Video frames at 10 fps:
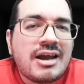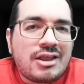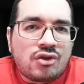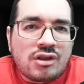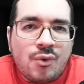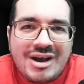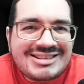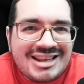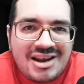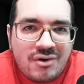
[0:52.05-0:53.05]
en donde voy a
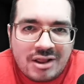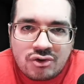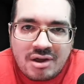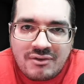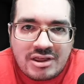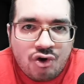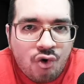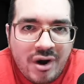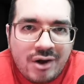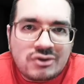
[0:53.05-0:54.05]
estar hablando de
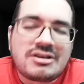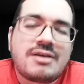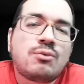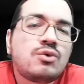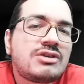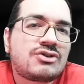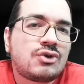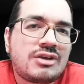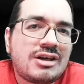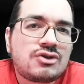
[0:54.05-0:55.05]
videojuegos y de muchas
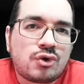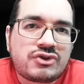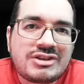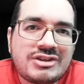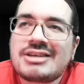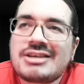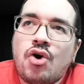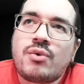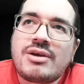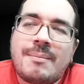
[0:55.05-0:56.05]
otras cositas
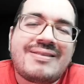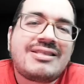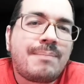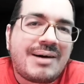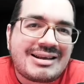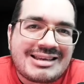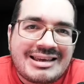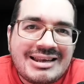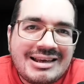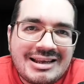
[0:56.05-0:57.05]
obviamente para
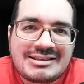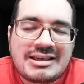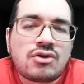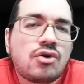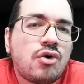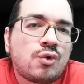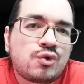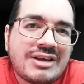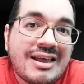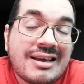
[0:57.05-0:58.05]
seguir creciendo con
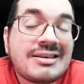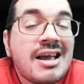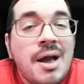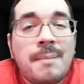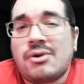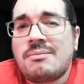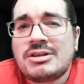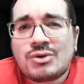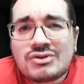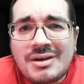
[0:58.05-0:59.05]
ustedes, pero al
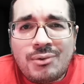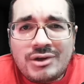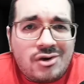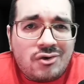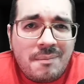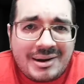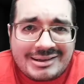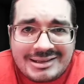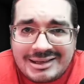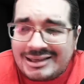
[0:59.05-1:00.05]
mismo tiempo quiero
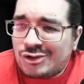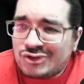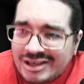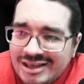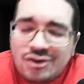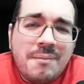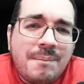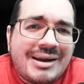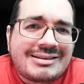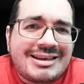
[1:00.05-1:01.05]
compartir, quiero seguir
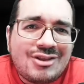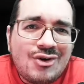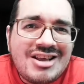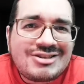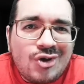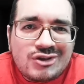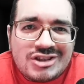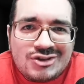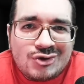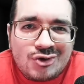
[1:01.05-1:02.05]
compartiéndoles todos
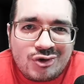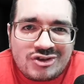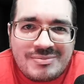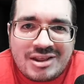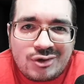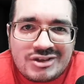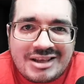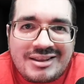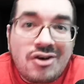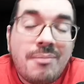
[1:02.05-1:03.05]
estos conocimientos
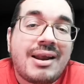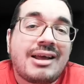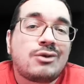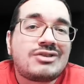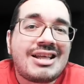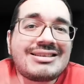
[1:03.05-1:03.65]
que tengo para que ustedes